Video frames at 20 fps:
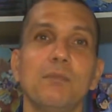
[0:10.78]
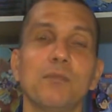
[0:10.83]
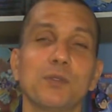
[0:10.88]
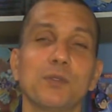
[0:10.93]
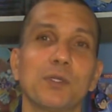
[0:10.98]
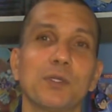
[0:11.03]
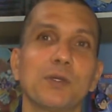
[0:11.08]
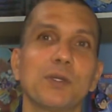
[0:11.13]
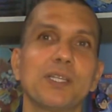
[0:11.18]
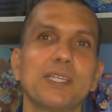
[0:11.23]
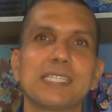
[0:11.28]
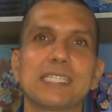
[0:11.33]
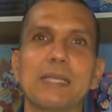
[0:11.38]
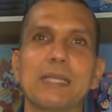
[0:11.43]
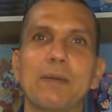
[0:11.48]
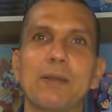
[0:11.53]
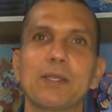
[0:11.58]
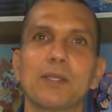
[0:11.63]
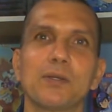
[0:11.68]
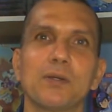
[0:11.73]
De repente
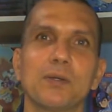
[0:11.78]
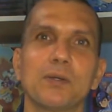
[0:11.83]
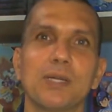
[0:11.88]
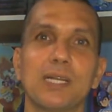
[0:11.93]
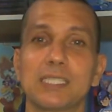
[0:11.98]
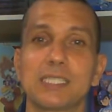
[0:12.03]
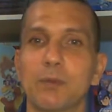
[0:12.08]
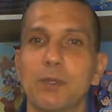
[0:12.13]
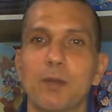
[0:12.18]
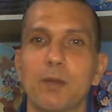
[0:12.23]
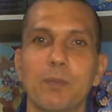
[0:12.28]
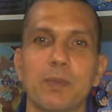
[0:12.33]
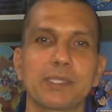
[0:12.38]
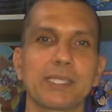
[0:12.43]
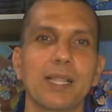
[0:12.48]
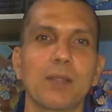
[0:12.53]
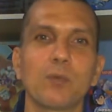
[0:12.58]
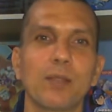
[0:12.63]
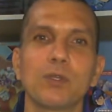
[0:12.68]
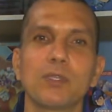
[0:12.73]
estaba yo la semana
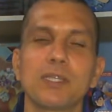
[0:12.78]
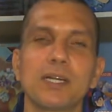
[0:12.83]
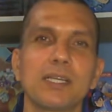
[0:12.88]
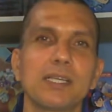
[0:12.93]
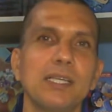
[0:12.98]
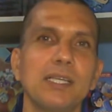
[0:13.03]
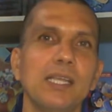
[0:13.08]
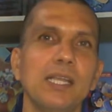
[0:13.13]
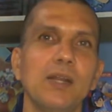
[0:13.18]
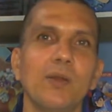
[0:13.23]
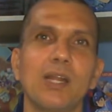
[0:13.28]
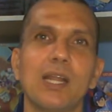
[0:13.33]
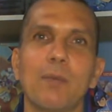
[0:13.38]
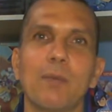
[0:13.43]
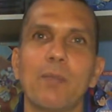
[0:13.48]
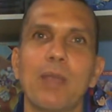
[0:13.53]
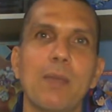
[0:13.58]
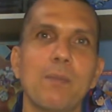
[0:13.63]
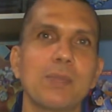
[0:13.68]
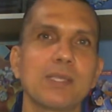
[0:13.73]
pasada muy tranquilo en la
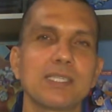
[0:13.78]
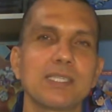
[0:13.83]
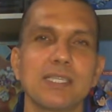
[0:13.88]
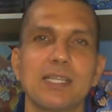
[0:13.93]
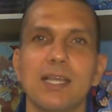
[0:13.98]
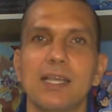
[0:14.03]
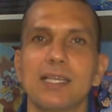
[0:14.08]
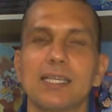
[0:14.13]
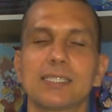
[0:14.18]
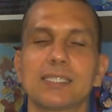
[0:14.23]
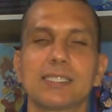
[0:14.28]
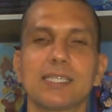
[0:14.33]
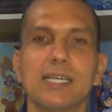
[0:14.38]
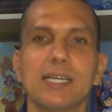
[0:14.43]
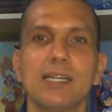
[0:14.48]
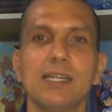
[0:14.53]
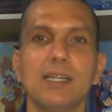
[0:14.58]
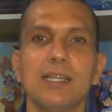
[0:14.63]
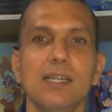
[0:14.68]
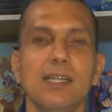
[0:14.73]
meme, sin nada que
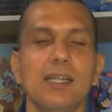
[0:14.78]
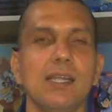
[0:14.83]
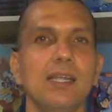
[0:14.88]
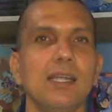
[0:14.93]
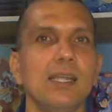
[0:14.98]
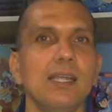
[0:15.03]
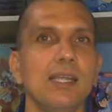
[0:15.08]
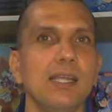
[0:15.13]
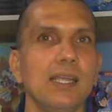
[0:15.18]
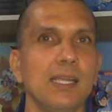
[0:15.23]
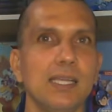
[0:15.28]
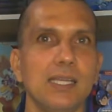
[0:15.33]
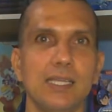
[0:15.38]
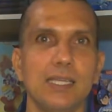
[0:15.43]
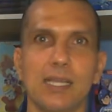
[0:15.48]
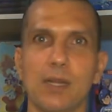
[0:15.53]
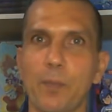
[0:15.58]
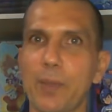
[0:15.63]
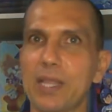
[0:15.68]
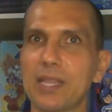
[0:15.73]
hacer.
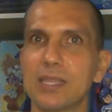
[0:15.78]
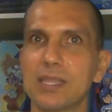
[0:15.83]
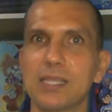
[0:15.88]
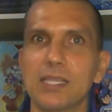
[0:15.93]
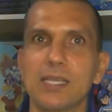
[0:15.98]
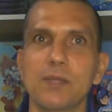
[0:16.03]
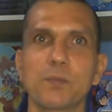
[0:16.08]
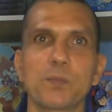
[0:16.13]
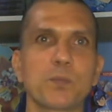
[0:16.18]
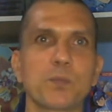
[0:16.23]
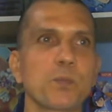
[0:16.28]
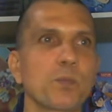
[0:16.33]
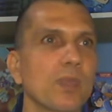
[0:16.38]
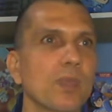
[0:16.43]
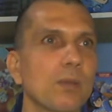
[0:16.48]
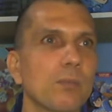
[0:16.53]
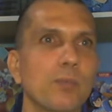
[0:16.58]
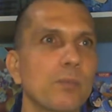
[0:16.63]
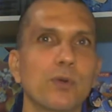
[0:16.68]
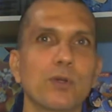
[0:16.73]
De repente,
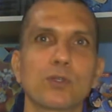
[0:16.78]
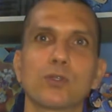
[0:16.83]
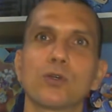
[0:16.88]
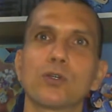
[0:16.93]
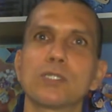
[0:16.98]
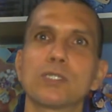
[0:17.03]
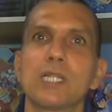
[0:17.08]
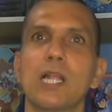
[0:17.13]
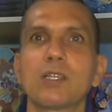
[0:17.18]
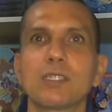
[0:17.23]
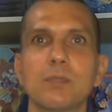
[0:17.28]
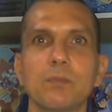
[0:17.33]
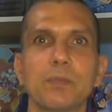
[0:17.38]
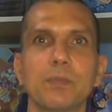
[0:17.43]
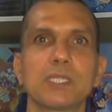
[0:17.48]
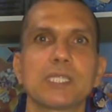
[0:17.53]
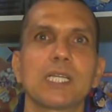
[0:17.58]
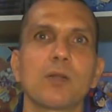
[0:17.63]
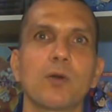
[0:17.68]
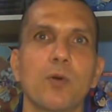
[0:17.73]
por todos lados
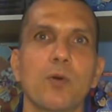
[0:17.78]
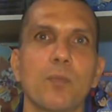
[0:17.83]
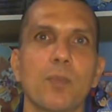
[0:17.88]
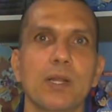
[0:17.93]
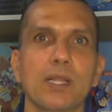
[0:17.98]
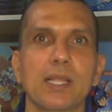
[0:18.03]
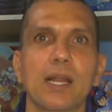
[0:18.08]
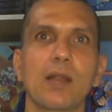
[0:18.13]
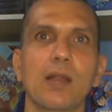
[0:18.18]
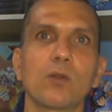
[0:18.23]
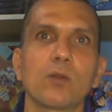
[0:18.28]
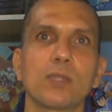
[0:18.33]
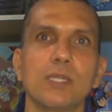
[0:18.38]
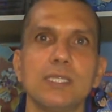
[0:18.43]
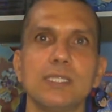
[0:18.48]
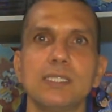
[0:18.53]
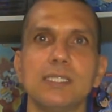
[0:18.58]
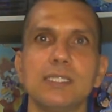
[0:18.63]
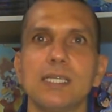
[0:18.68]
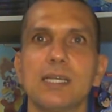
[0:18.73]
empiezan a bombardear la
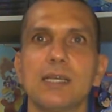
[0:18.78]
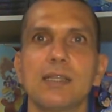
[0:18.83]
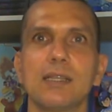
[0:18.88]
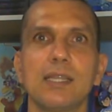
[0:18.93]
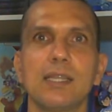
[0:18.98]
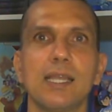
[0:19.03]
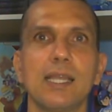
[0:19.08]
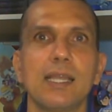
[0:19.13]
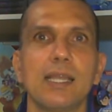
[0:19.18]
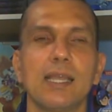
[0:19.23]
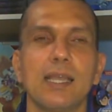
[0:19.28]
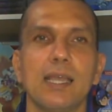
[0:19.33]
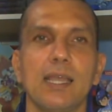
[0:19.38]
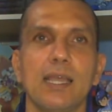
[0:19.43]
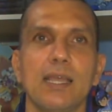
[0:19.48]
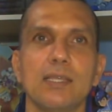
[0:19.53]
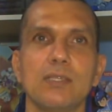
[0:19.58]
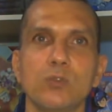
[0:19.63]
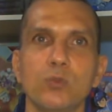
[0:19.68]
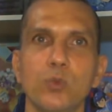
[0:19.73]
noticia de
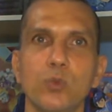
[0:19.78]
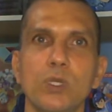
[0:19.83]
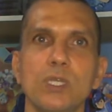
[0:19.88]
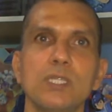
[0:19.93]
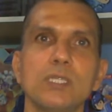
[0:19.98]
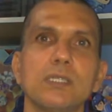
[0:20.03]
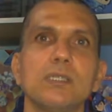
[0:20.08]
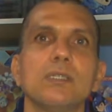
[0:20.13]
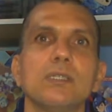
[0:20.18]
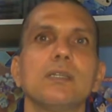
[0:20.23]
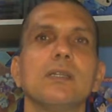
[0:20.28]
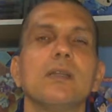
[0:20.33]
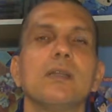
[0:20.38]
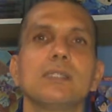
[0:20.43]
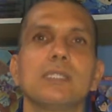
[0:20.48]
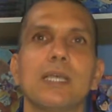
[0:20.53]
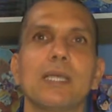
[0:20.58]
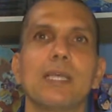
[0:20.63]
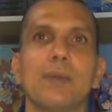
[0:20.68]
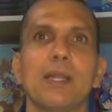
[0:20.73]
que en Switch
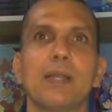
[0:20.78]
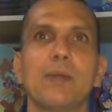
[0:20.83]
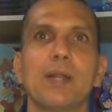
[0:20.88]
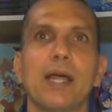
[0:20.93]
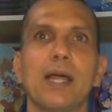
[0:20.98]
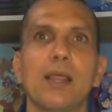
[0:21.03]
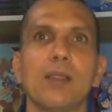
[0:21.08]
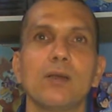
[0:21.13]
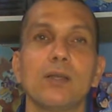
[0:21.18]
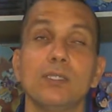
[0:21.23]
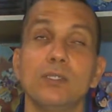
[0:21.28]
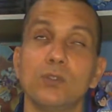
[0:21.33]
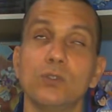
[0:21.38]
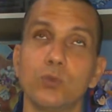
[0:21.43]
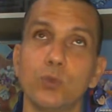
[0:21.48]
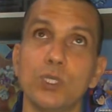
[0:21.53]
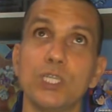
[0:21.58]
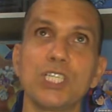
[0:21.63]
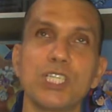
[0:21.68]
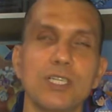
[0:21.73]
se había librado, en
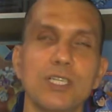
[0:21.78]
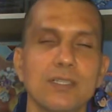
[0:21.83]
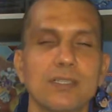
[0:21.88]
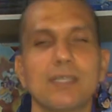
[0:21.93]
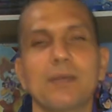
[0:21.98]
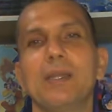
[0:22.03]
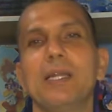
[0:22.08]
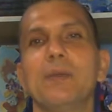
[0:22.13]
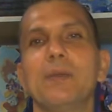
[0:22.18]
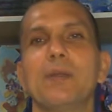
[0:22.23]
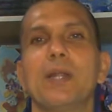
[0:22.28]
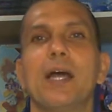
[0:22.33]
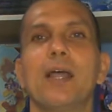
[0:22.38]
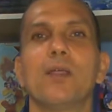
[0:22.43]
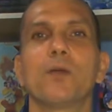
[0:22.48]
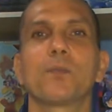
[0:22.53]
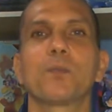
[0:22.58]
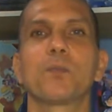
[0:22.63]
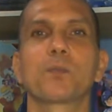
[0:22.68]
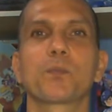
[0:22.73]
Switch se había
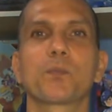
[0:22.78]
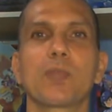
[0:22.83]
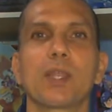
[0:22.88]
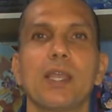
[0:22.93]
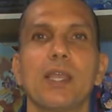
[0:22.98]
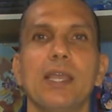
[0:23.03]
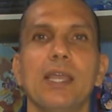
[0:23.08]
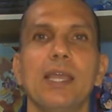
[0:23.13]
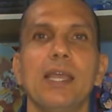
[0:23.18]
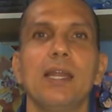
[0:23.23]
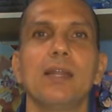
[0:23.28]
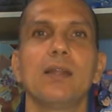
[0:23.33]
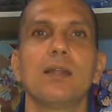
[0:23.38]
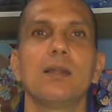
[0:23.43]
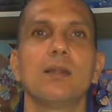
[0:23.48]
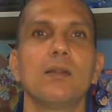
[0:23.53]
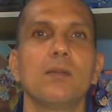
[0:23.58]
librado el